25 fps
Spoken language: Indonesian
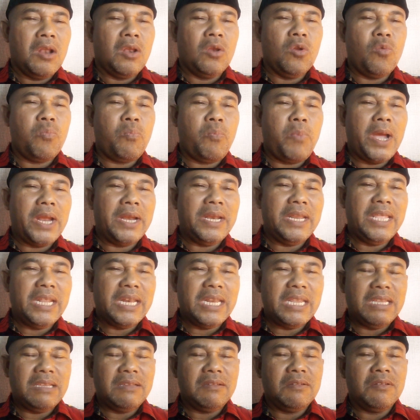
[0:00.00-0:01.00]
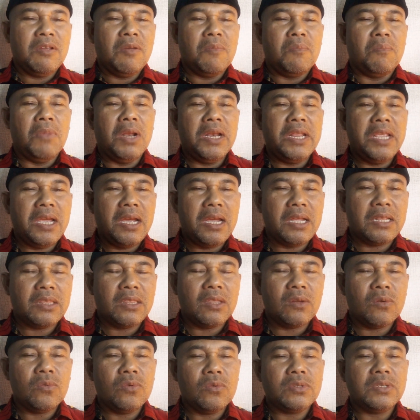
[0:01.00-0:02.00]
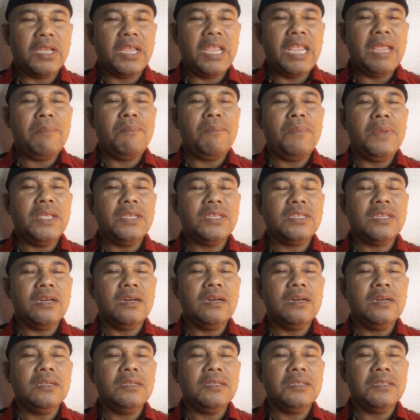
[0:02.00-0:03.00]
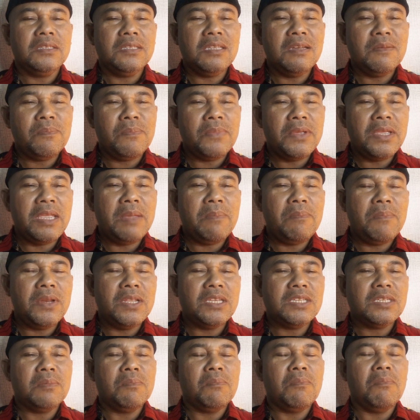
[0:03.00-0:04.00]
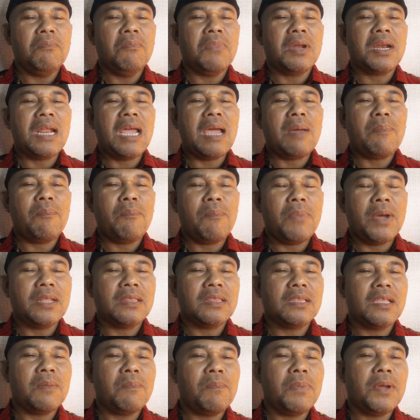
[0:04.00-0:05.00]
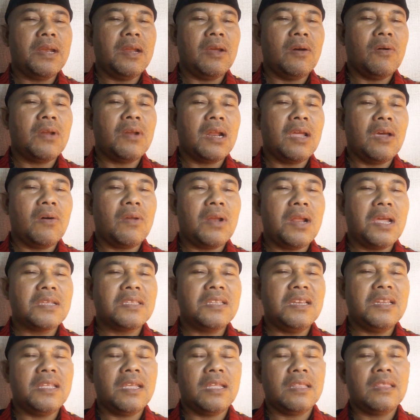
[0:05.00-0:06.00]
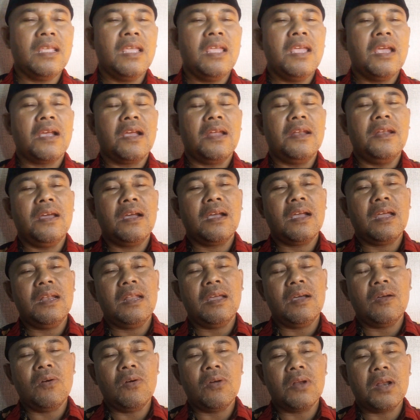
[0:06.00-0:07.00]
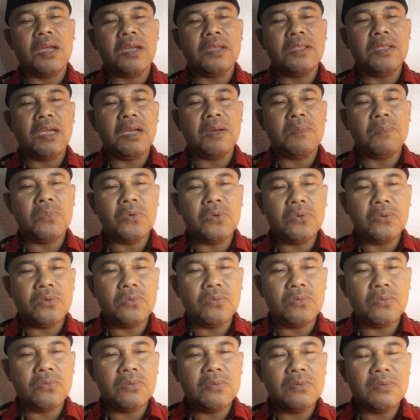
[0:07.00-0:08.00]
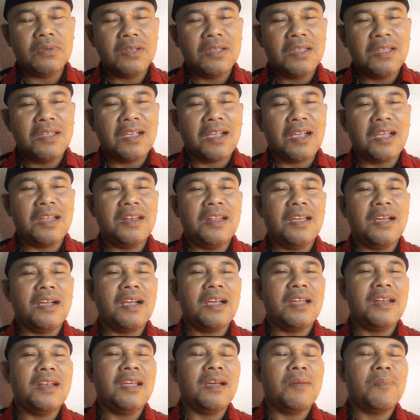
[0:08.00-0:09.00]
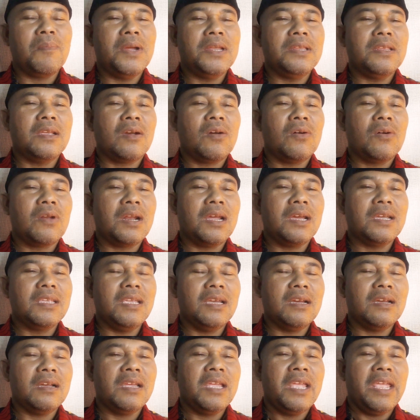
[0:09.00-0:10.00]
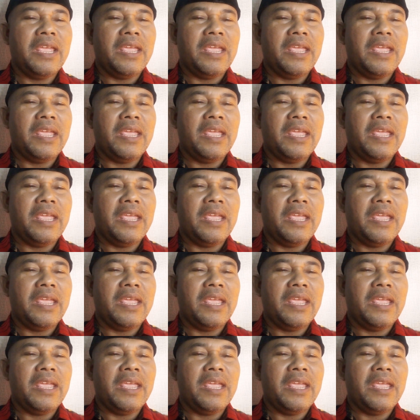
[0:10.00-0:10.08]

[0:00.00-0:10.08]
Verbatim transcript: lupa diri, melihat terus iblis entep iblis merapat kepada orang-orang dilihat kadang-kadang orang yang bodoh kadang-kadang banyak orang yang